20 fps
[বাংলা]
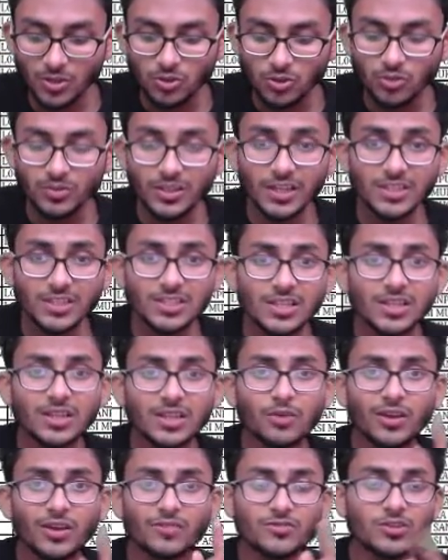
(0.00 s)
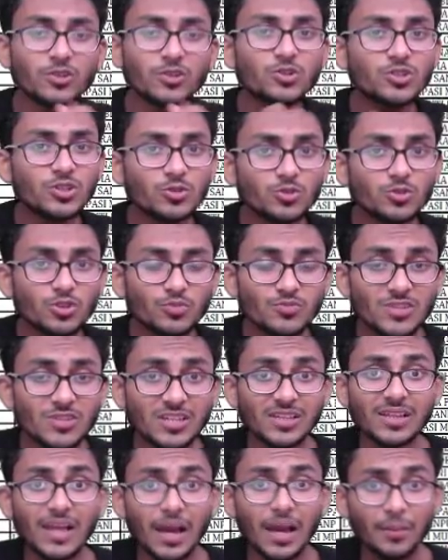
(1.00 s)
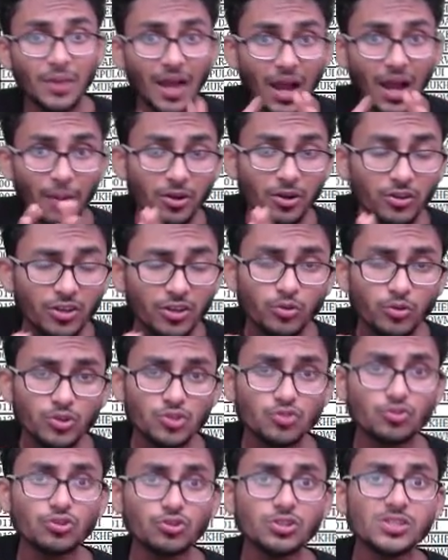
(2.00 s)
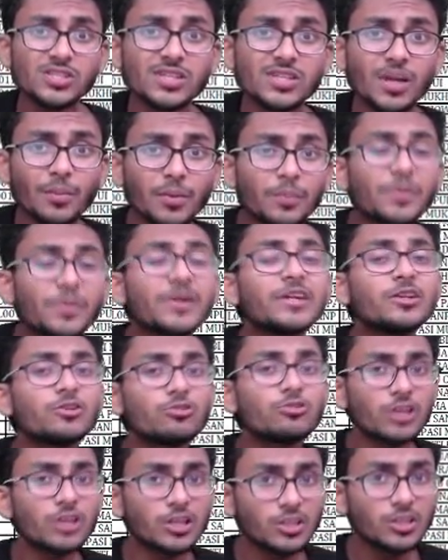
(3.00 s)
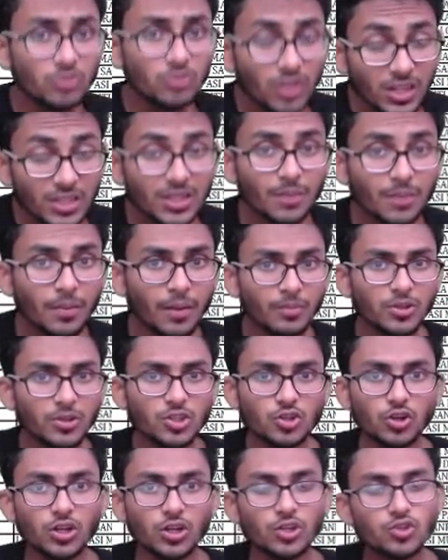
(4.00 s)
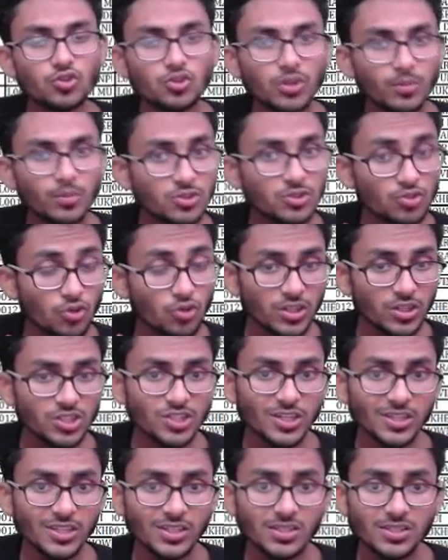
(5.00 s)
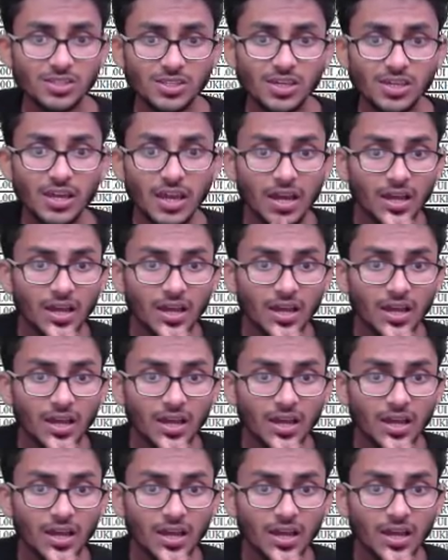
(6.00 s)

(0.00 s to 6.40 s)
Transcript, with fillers: তুমি দেখছিলে দা ওয়েব সলিউশন ইউটিউব চ্যানেল আমি আবারও রিকোয়েস্ট করছি যে আমার ভিডিওটি একটু দেরিতে পাবলিশ করার জন্য আমি সরি চেয়ে নিচ্ছি